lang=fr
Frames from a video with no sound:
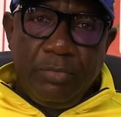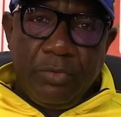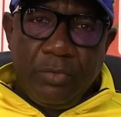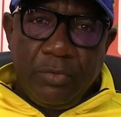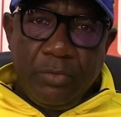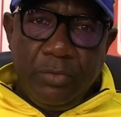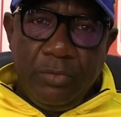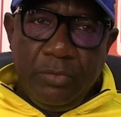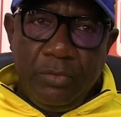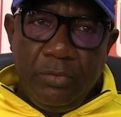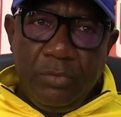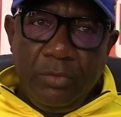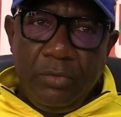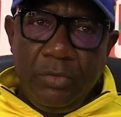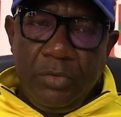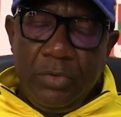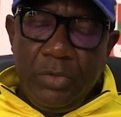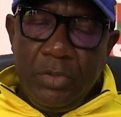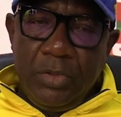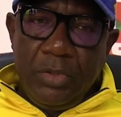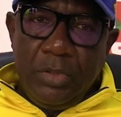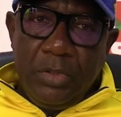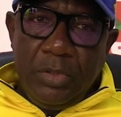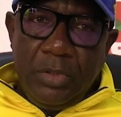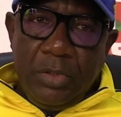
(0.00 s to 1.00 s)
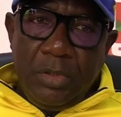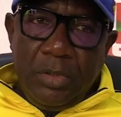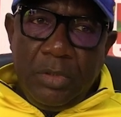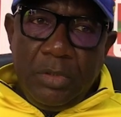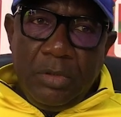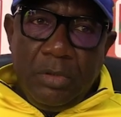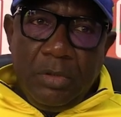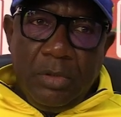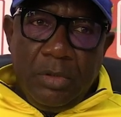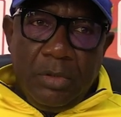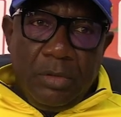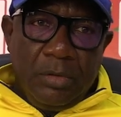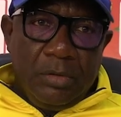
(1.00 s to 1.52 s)
pour nous.
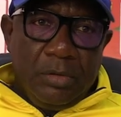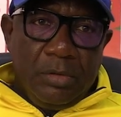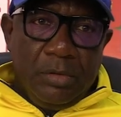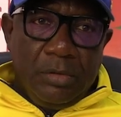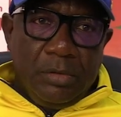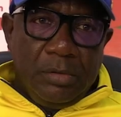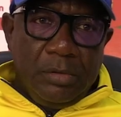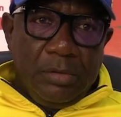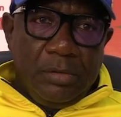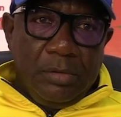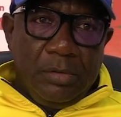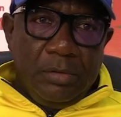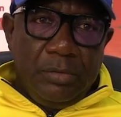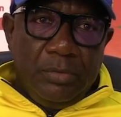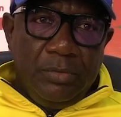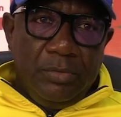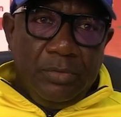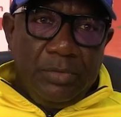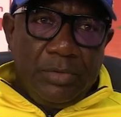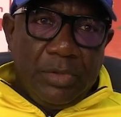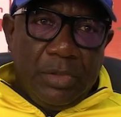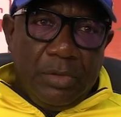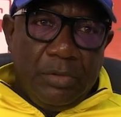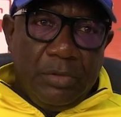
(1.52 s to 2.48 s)
Donc euh, nous